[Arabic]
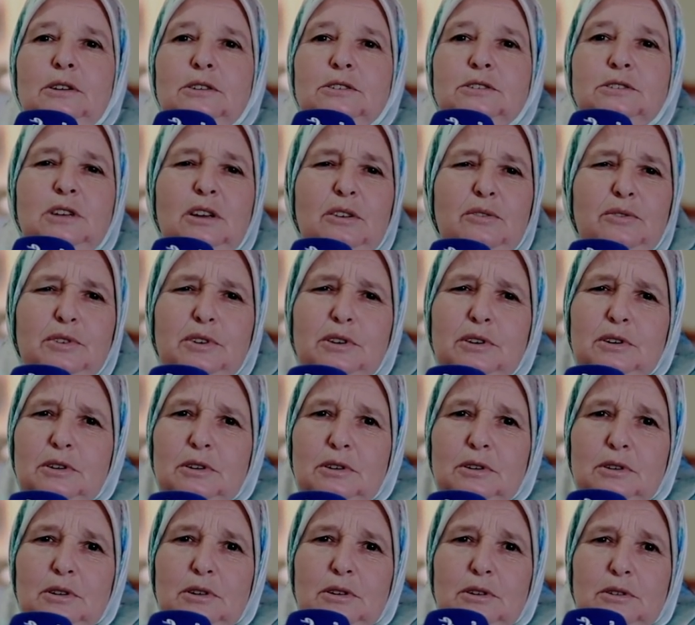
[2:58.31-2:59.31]

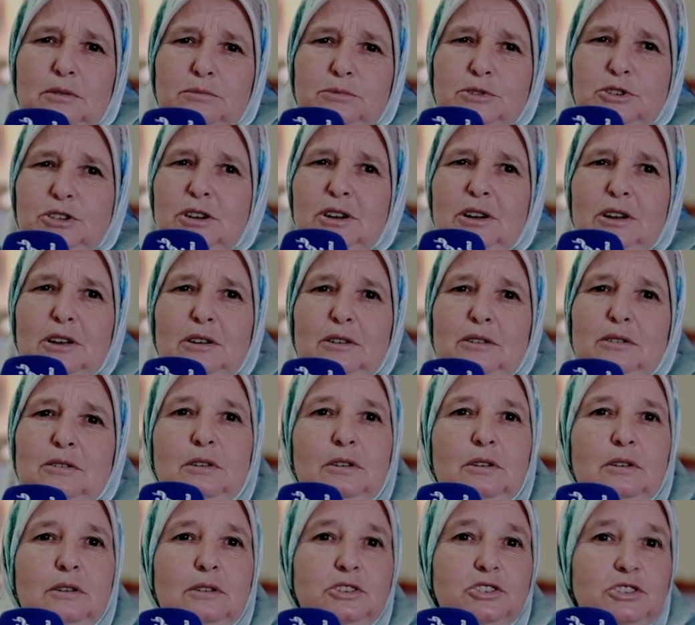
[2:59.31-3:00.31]
صافي مشى
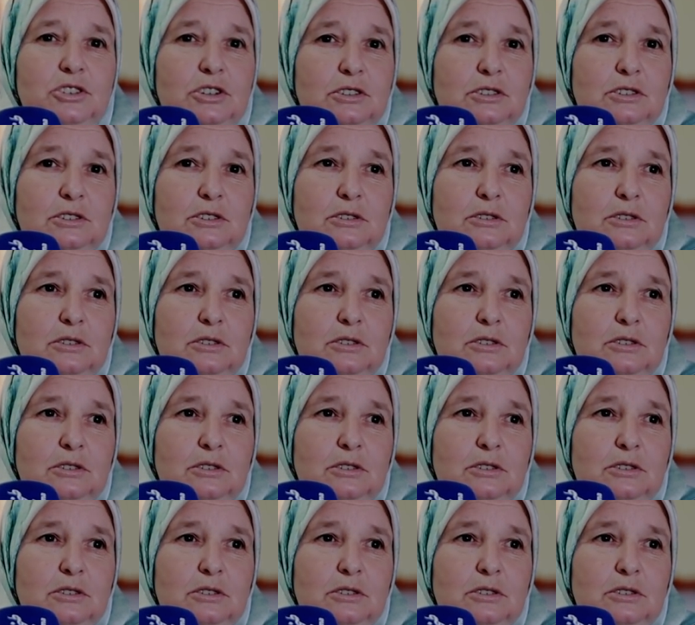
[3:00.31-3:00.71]
آه، جيت